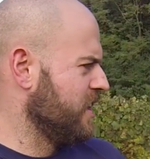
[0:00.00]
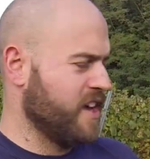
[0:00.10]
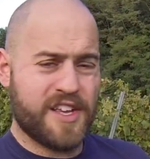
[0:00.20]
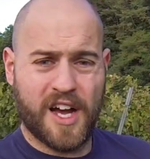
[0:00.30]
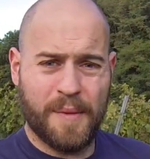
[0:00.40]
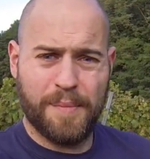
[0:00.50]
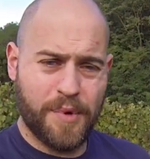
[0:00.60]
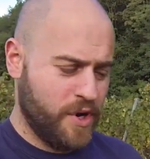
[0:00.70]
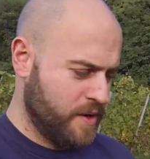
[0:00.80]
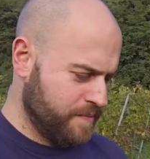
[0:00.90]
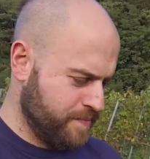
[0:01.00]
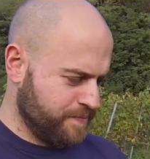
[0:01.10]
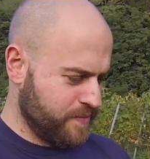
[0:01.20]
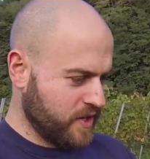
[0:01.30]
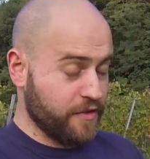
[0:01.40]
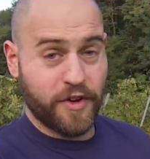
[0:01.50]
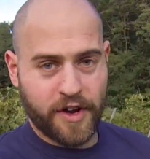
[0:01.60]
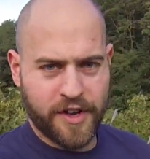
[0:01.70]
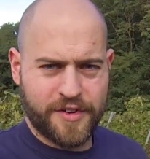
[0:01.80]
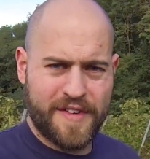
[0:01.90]
Ich habe ähm,
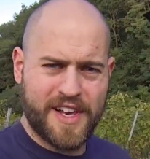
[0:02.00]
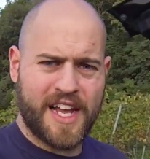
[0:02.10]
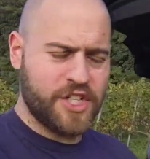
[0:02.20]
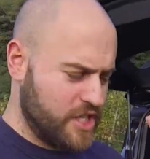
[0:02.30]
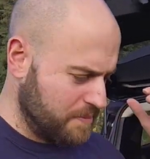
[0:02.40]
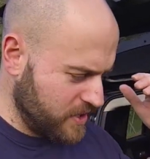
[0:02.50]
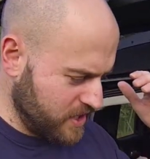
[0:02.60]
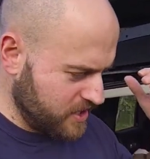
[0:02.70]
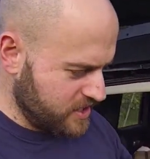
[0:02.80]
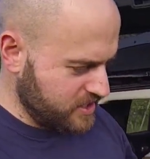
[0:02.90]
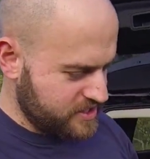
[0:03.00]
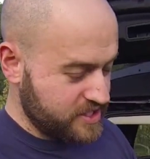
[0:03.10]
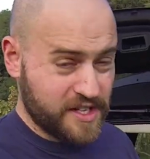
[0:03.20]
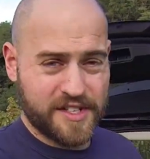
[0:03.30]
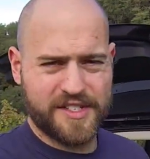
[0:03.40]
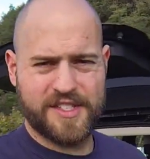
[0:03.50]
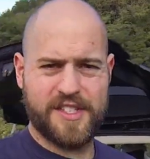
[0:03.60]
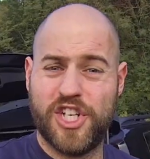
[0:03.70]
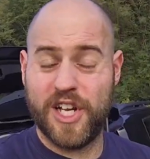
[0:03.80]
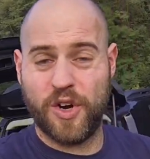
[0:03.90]
von Travel Lunch habe ich dieses
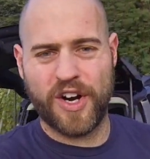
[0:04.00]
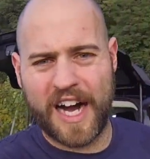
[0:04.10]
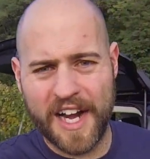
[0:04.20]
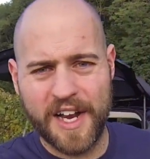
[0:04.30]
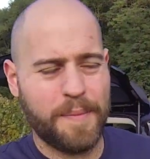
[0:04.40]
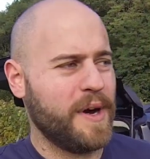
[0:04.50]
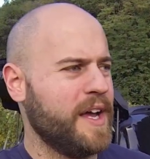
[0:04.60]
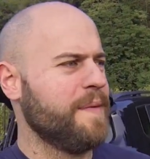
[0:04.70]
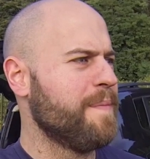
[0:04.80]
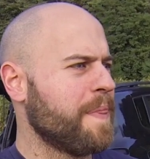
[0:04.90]
Chili con Carne dabei.